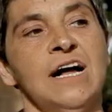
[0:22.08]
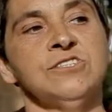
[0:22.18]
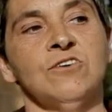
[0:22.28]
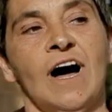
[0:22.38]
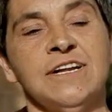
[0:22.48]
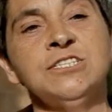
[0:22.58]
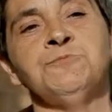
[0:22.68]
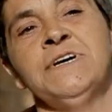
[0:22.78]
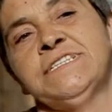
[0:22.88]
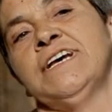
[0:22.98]
Also ganz
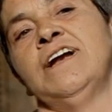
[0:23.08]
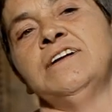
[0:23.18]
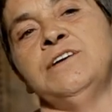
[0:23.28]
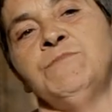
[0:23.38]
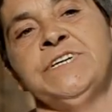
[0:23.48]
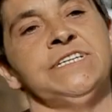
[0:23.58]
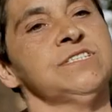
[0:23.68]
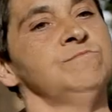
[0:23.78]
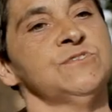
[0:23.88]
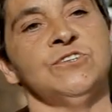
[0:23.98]
speziell mit
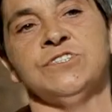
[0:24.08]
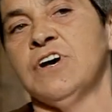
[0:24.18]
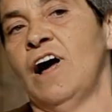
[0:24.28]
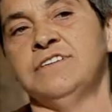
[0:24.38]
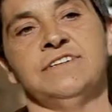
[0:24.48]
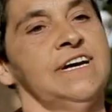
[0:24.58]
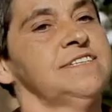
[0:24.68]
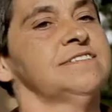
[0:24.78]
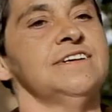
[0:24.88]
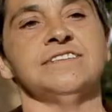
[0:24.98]
diesem sozialen
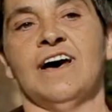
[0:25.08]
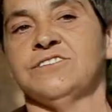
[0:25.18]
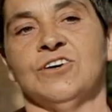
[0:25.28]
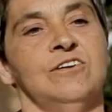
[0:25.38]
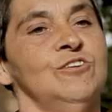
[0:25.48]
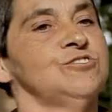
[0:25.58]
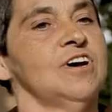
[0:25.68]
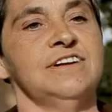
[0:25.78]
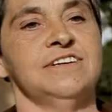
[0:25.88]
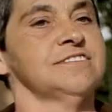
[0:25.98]
Netz, das hat ja
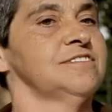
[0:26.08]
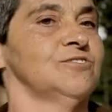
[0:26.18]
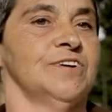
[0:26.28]
Löcher, das ist so